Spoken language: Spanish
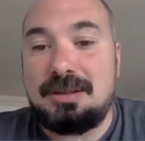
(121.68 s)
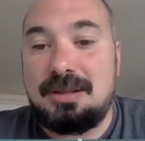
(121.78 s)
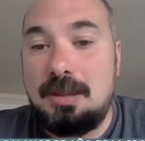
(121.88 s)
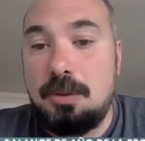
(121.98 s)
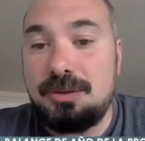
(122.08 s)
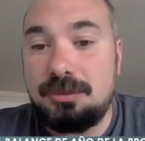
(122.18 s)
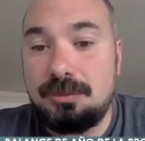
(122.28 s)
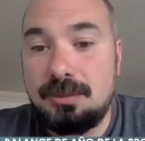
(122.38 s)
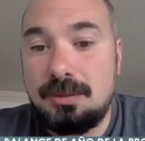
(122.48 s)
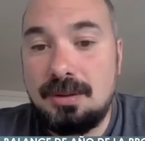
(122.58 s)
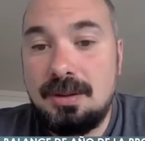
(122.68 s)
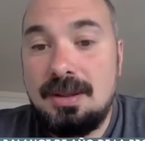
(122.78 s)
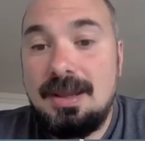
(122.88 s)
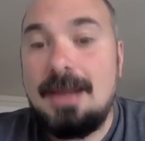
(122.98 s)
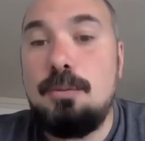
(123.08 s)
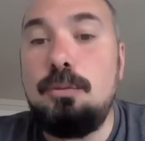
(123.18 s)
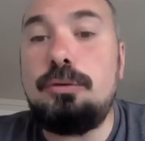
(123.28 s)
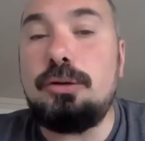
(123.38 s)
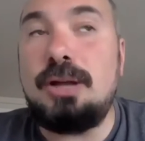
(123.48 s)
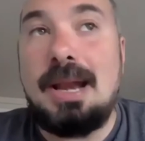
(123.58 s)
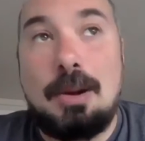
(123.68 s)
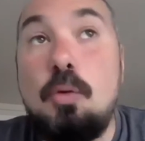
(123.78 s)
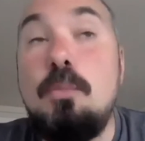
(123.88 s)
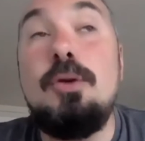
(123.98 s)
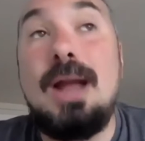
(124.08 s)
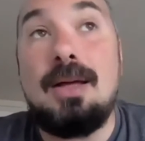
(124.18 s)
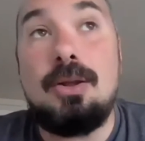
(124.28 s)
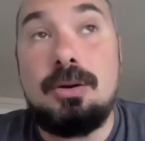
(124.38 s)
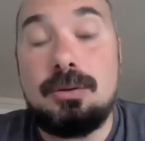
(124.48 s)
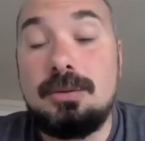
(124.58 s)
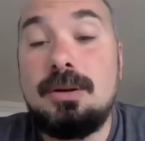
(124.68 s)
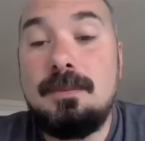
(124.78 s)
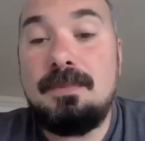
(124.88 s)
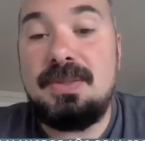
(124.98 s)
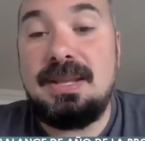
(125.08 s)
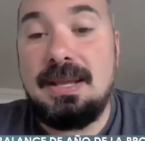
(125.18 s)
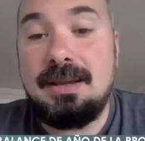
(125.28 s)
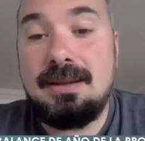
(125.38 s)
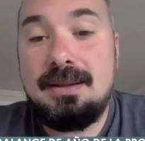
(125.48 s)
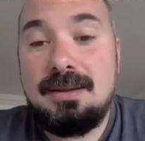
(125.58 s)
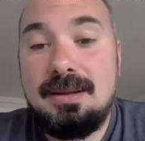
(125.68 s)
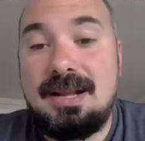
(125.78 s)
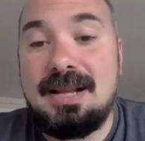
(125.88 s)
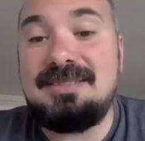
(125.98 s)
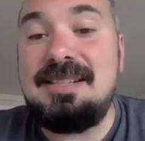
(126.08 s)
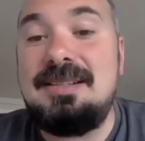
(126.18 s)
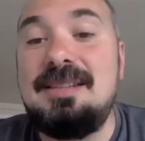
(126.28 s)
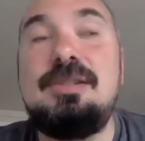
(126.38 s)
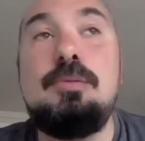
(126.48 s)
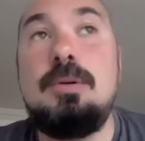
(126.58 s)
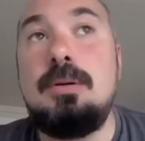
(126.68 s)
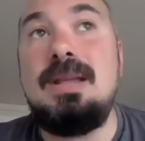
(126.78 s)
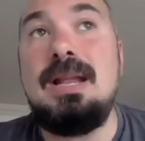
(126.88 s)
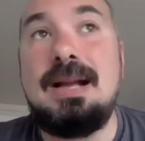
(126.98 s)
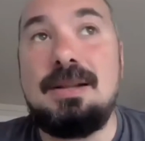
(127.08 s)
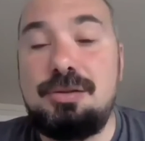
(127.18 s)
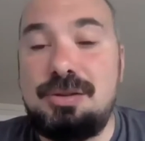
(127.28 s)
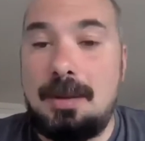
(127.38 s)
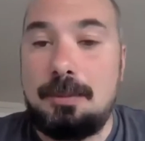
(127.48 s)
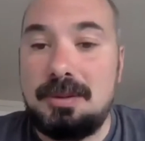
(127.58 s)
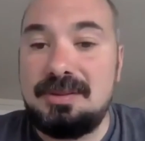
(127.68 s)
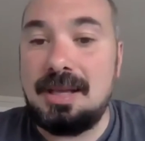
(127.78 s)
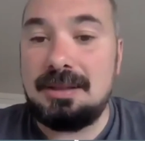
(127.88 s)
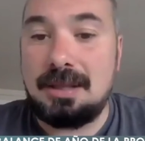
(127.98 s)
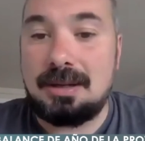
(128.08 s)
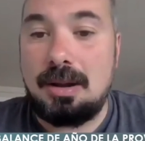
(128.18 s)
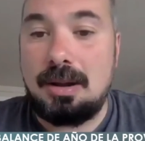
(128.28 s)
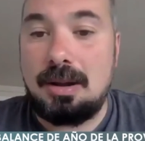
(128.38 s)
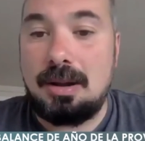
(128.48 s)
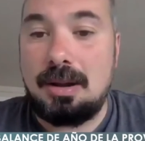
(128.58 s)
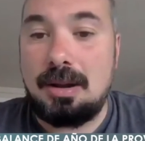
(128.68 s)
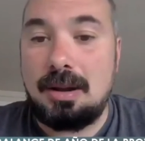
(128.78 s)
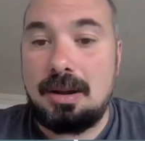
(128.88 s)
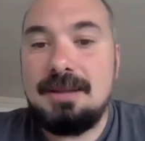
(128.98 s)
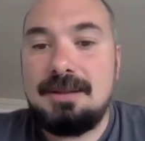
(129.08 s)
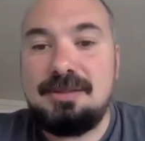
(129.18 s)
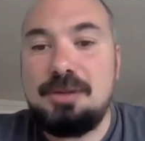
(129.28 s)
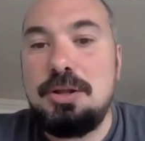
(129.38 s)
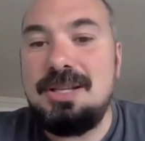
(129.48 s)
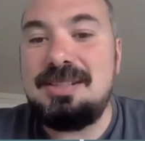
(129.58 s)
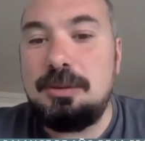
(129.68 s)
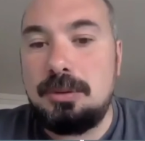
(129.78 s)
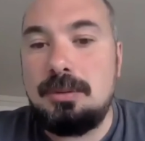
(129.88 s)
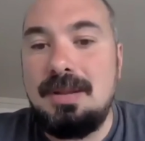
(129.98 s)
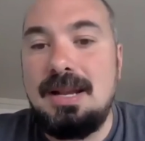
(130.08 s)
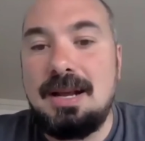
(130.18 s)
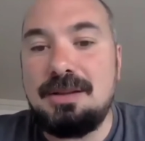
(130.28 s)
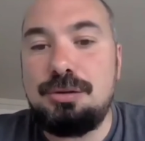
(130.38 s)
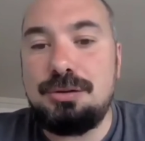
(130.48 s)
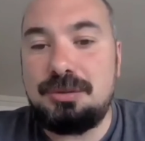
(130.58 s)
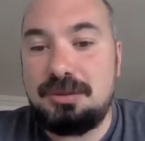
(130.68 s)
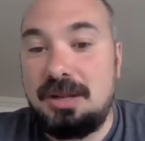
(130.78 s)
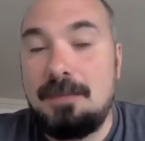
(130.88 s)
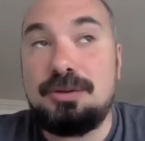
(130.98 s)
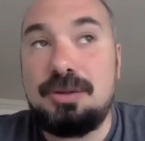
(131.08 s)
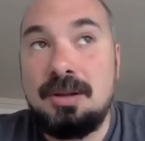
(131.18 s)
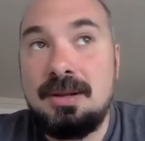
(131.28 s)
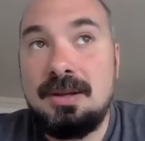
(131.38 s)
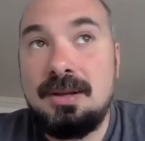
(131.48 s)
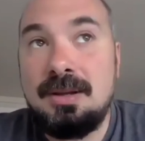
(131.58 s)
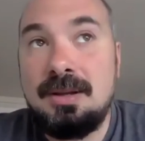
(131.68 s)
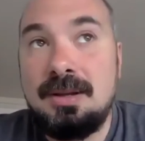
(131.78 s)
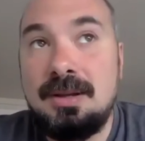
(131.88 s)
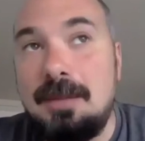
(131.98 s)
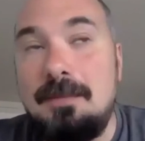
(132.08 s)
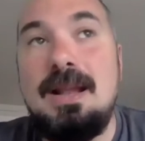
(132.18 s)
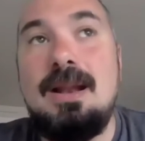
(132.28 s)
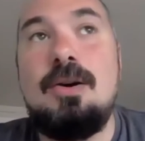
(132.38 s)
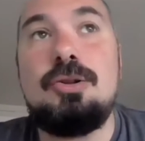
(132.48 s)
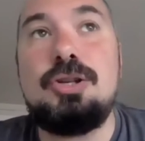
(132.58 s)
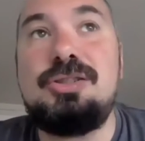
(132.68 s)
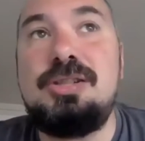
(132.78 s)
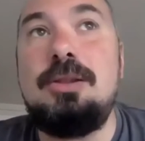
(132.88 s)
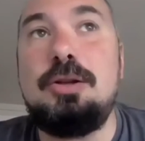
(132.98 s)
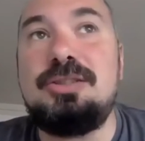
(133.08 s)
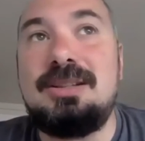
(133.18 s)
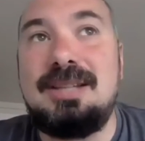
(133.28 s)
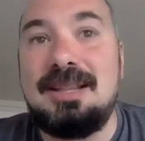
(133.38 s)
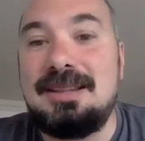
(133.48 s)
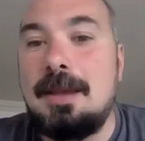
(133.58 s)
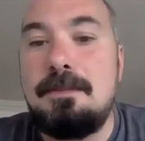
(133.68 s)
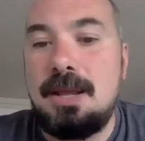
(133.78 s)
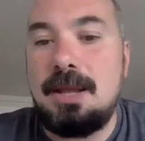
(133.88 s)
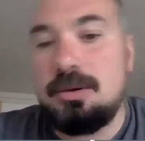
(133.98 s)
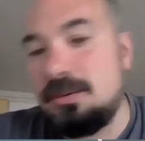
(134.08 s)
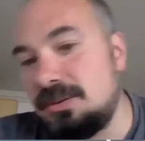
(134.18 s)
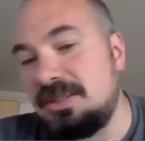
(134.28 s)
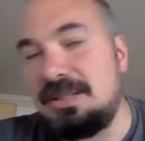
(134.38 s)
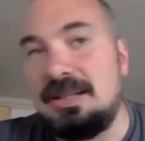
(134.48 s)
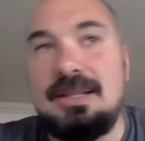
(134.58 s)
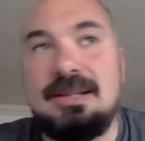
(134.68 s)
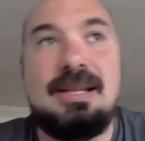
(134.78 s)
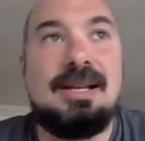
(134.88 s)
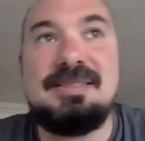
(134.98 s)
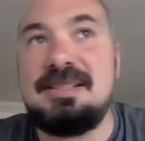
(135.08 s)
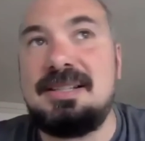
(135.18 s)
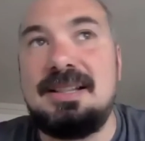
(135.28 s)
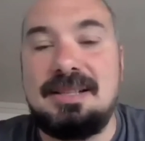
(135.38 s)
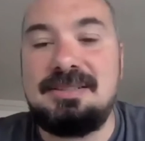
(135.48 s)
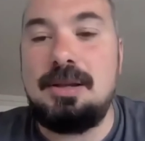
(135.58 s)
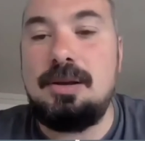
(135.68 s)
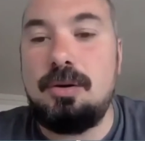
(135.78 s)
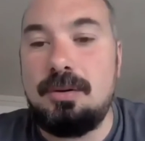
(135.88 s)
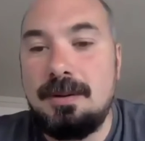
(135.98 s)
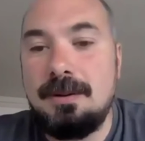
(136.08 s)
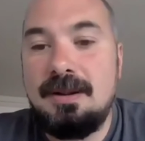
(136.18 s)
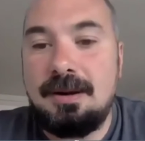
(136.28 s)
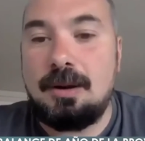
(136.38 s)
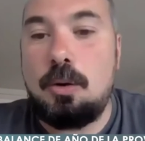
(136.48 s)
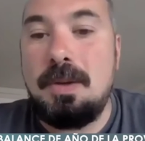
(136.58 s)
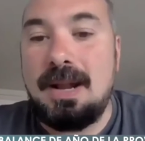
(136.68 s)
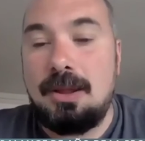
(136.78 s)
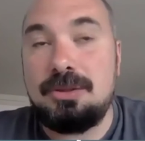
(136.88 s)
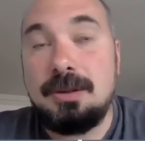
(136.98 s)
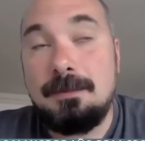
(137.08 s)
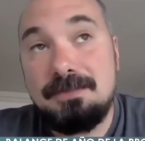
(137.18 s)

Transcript: activos, en un total acumulado de casi 19.000 casos en la provincia de Tierra del Fuego. De esos 19.000 casos tenemos 17.870 y pico, 73, 75 recuperados.